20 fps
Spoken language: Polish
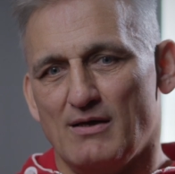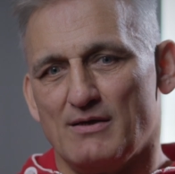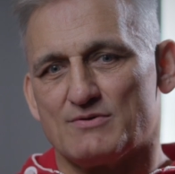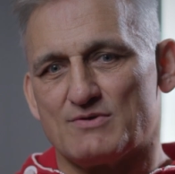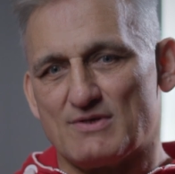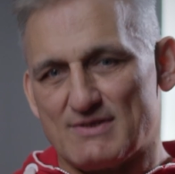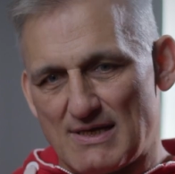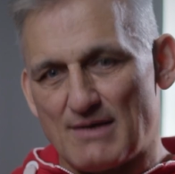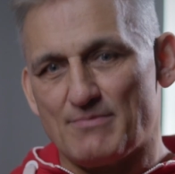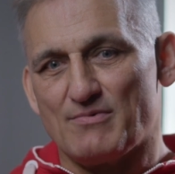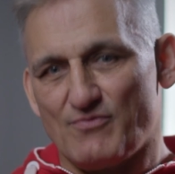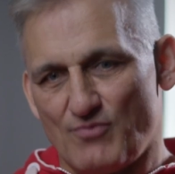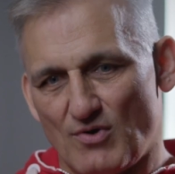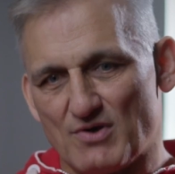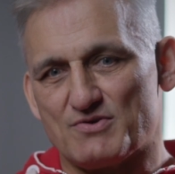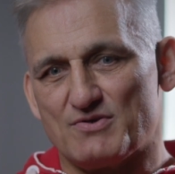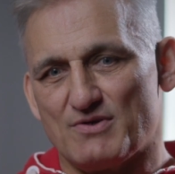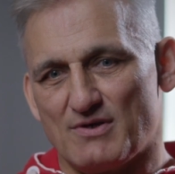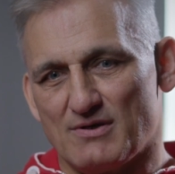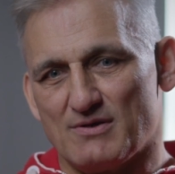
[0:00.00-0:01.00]
Czasami
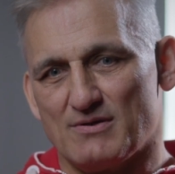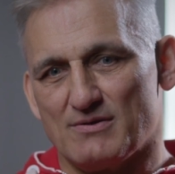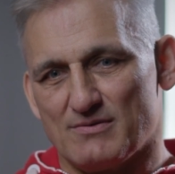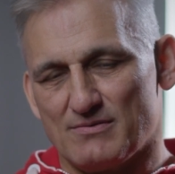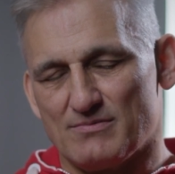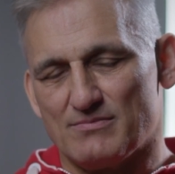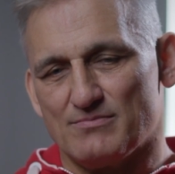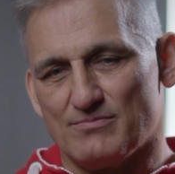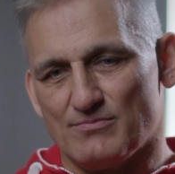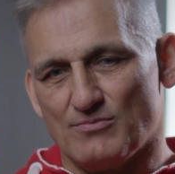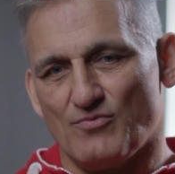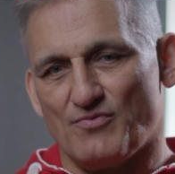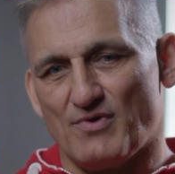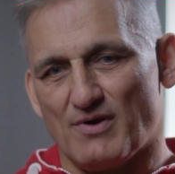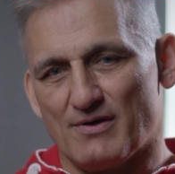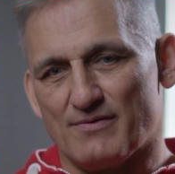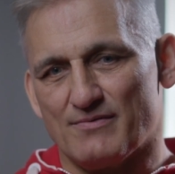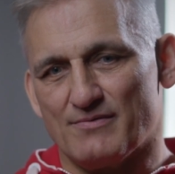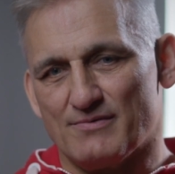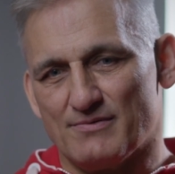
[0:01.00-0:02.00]
właśnie
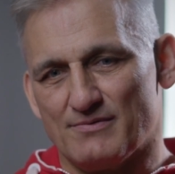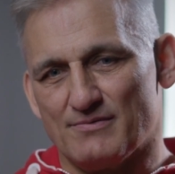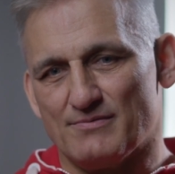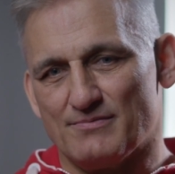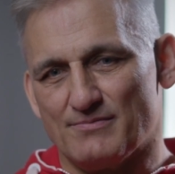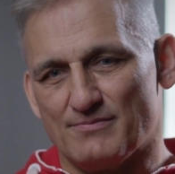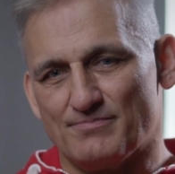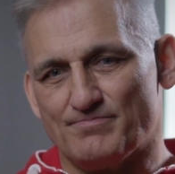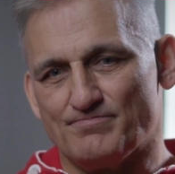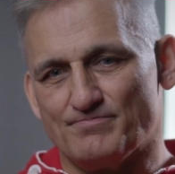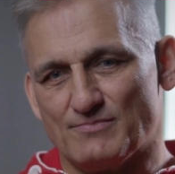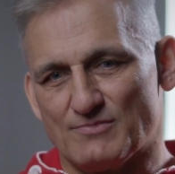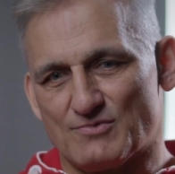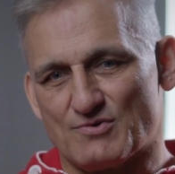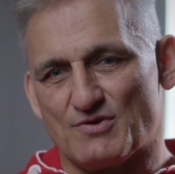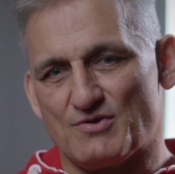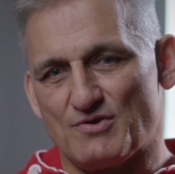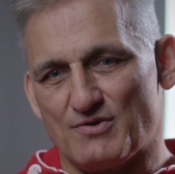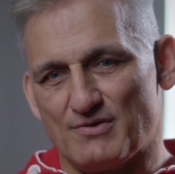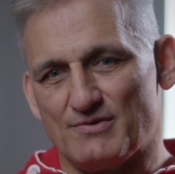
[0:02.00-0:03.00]
mówię,
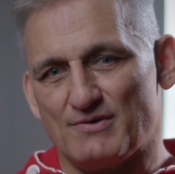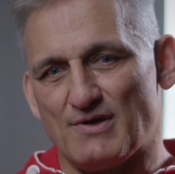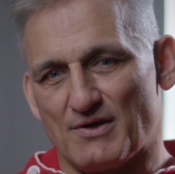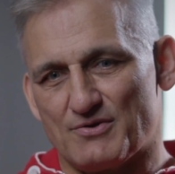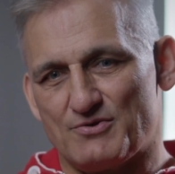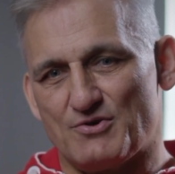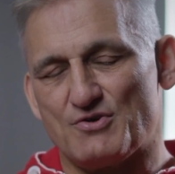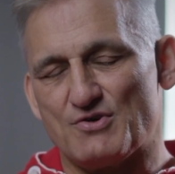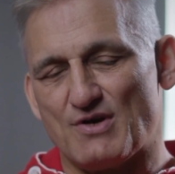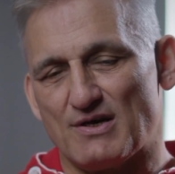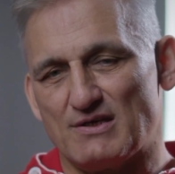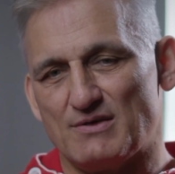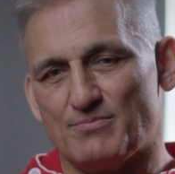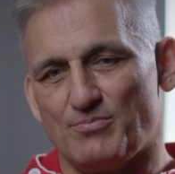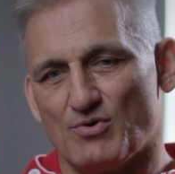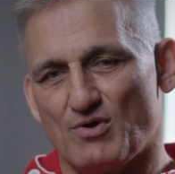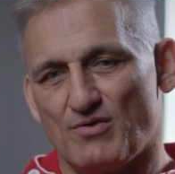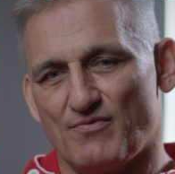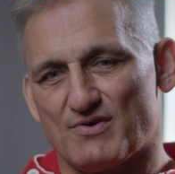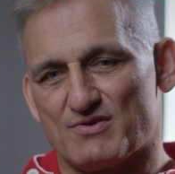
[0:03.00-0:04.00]
że jak dzieciaki,
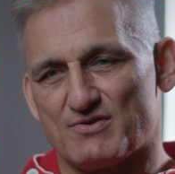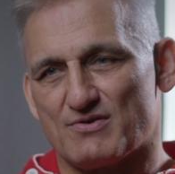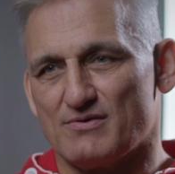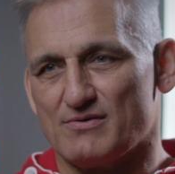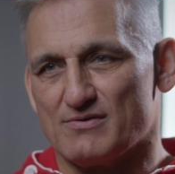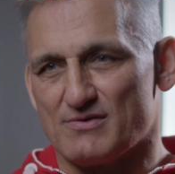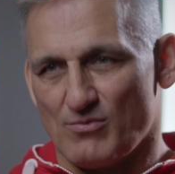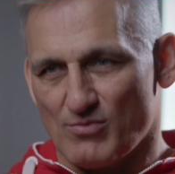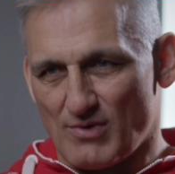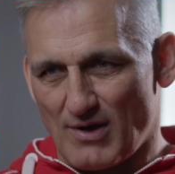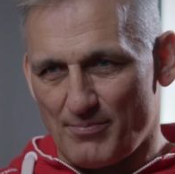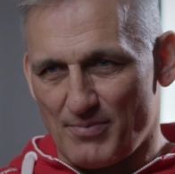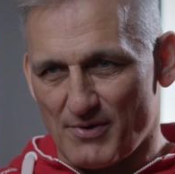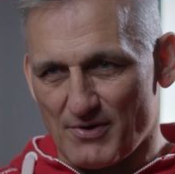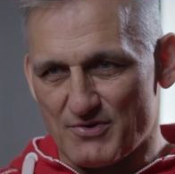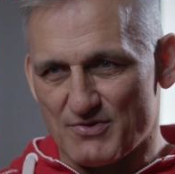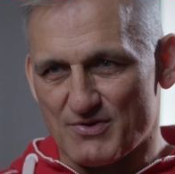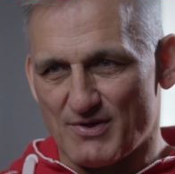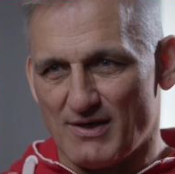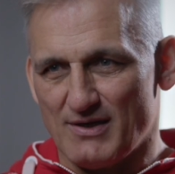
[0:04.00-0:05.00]
ponieważ są
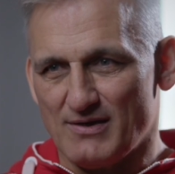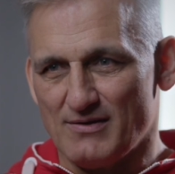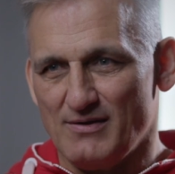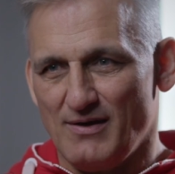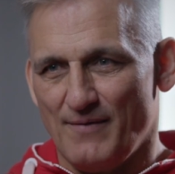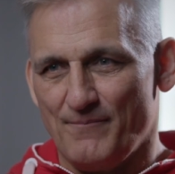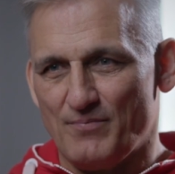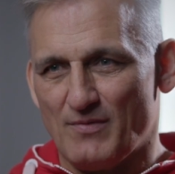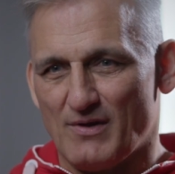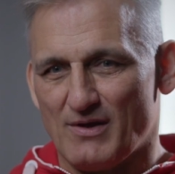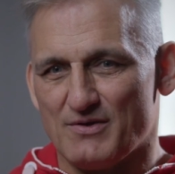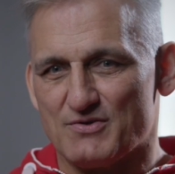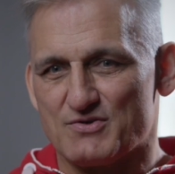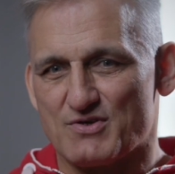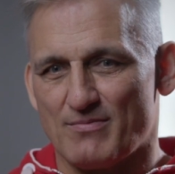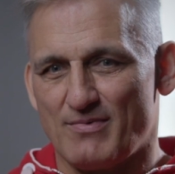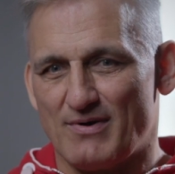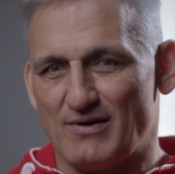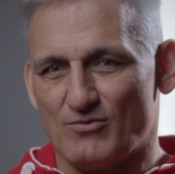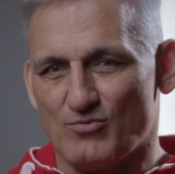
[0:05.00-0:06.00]
kapryśne i
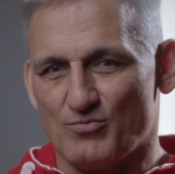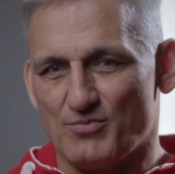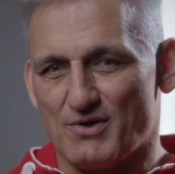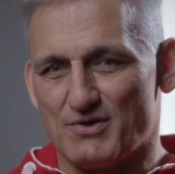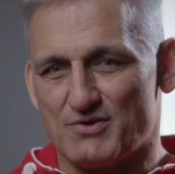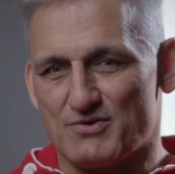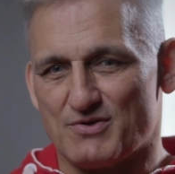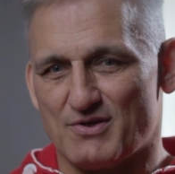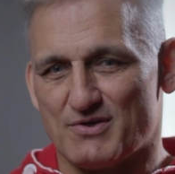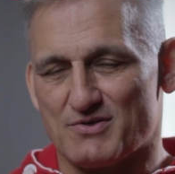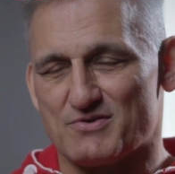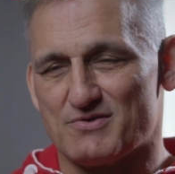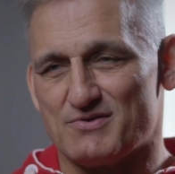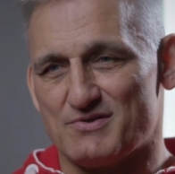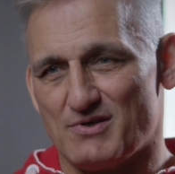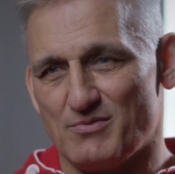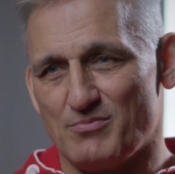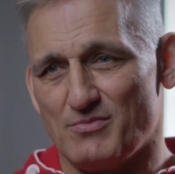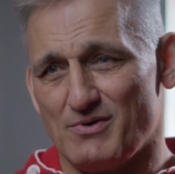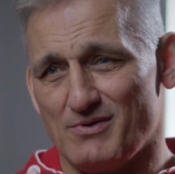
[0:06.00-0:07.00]
trzeba umieć też z
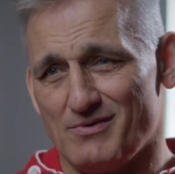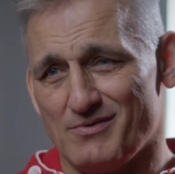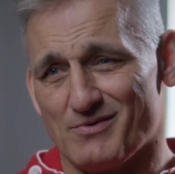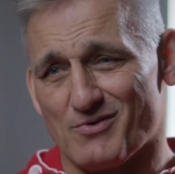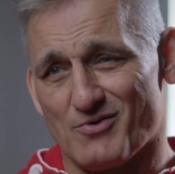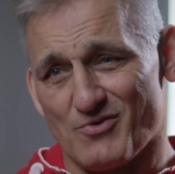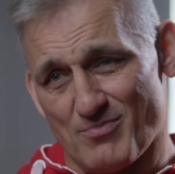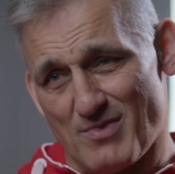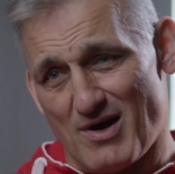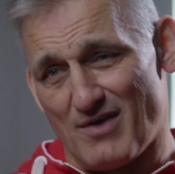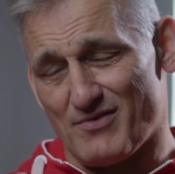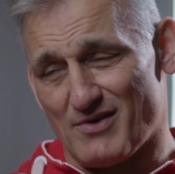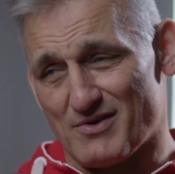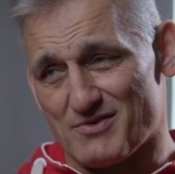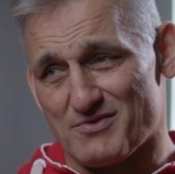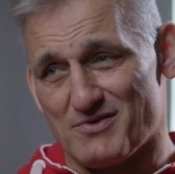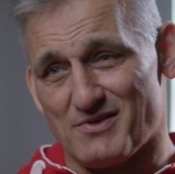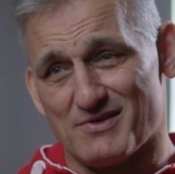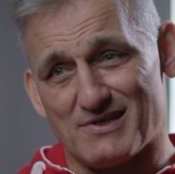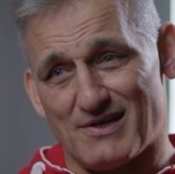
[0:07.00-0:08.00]
nimi rozmawiać.
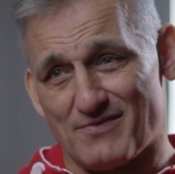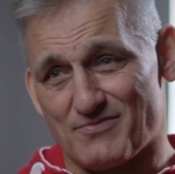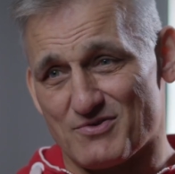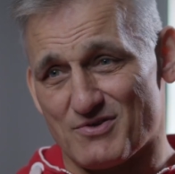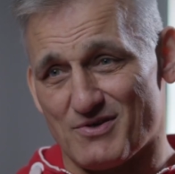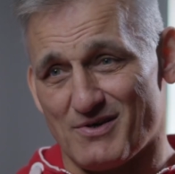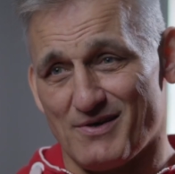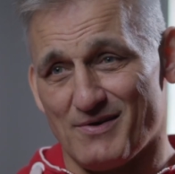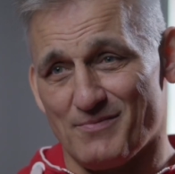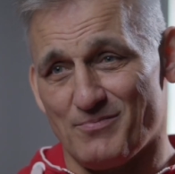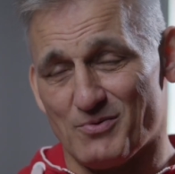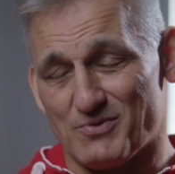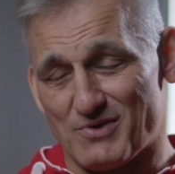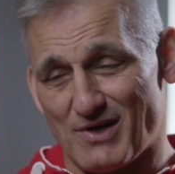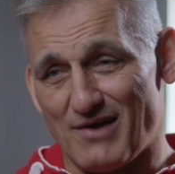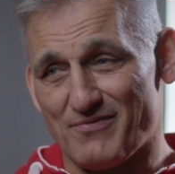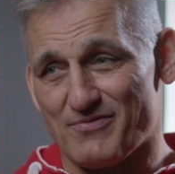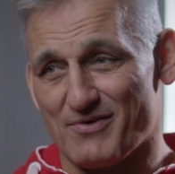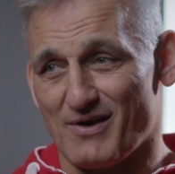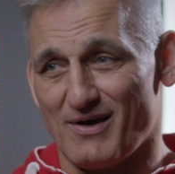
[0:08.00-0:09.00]
Nie zawsze
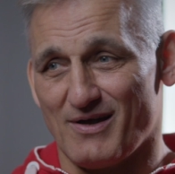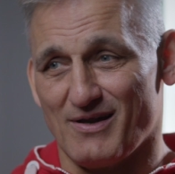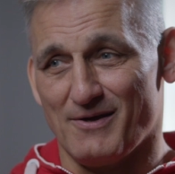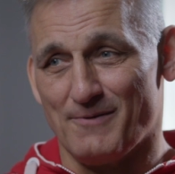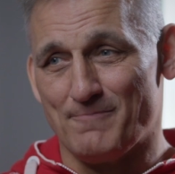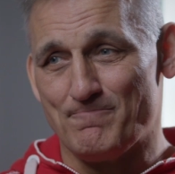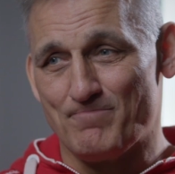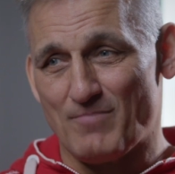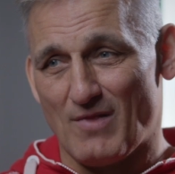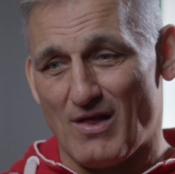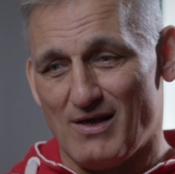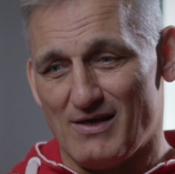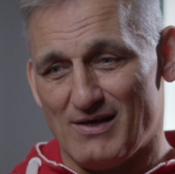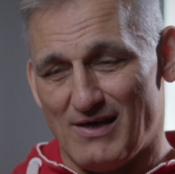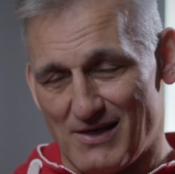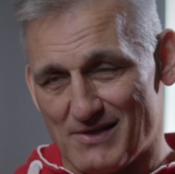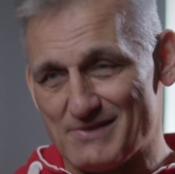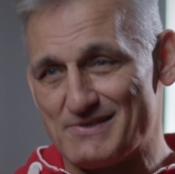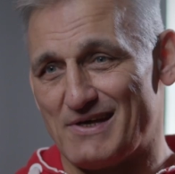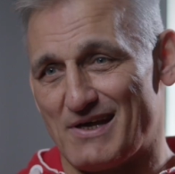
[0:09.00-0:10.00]
potrafię, ale,
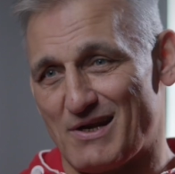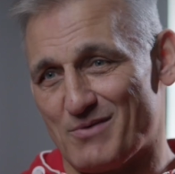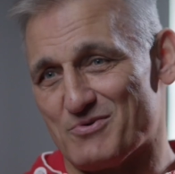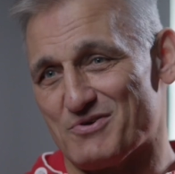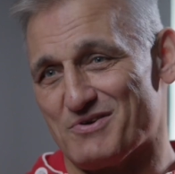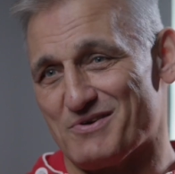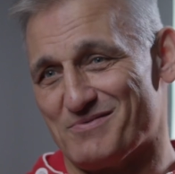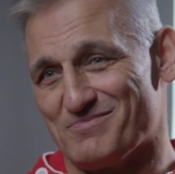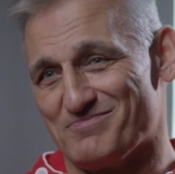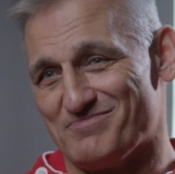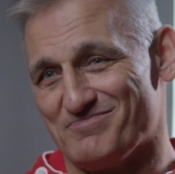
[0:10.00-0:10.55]
ale staram się.